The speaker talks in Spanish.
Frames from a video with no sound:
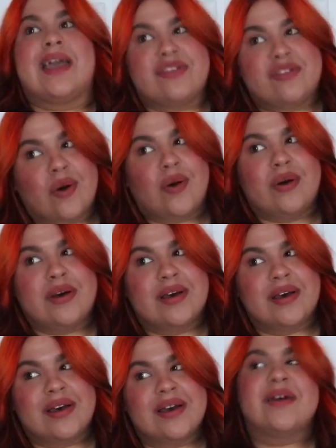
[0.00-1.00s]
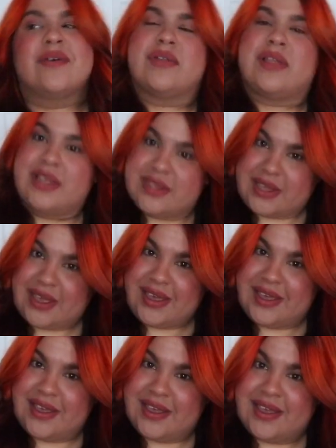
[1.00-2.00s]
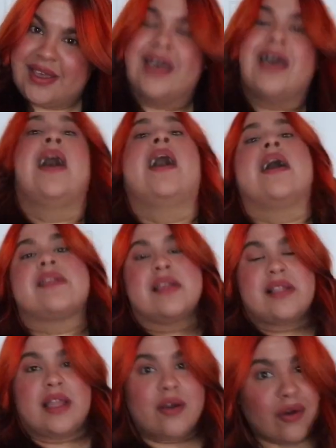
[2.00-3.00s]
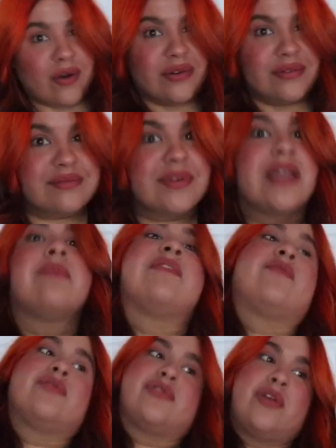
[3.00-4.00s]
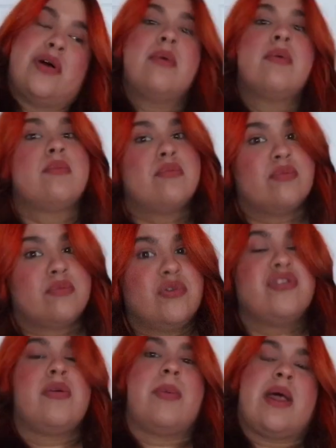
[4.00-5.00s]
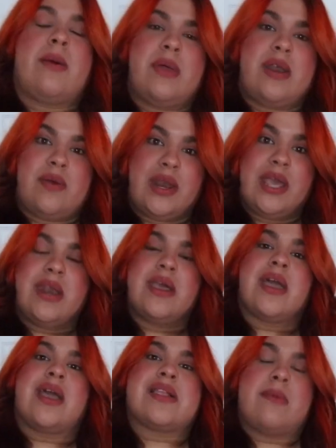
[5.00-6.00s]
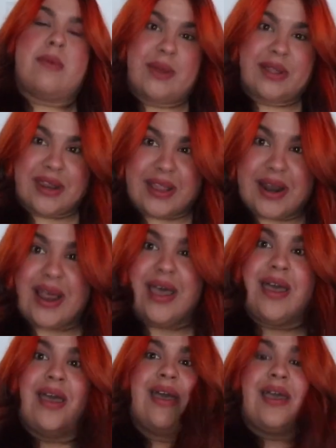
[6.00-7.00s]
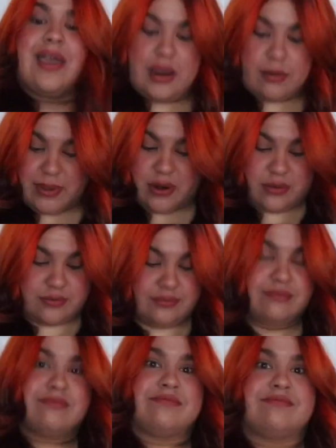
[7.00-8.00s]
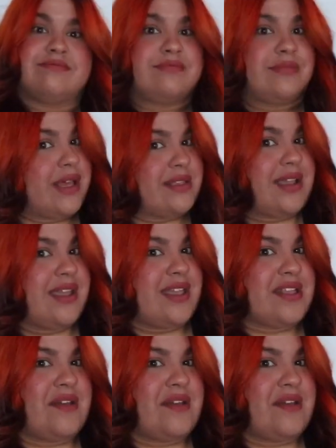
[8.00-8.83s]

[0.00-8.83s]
que yo utilicé aceite de coco y me funcionó mucho para prevenir que se me maltratara el pelo. Así que ya